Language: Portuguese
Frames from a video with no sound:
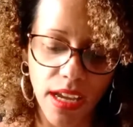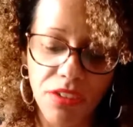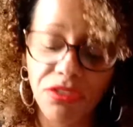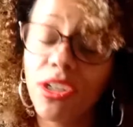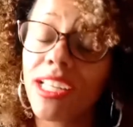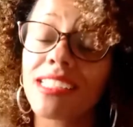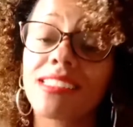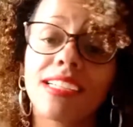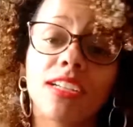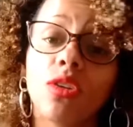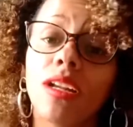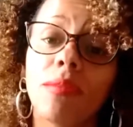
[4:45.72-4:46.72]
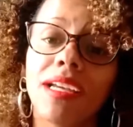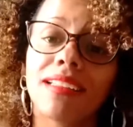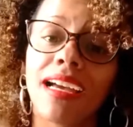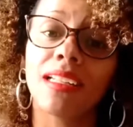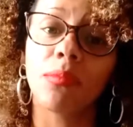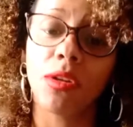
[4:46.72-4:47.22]
Fui crescendo
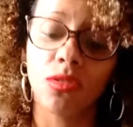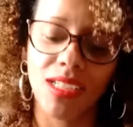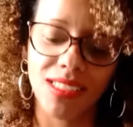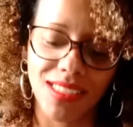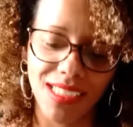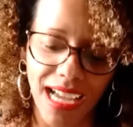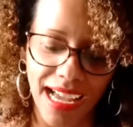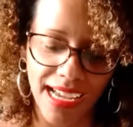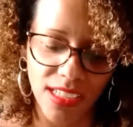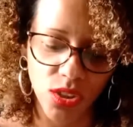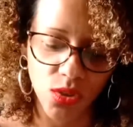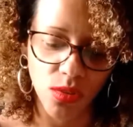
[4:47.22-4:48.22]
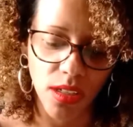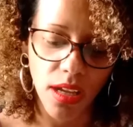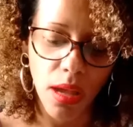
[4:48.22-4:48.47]
alimentada pelo descaso,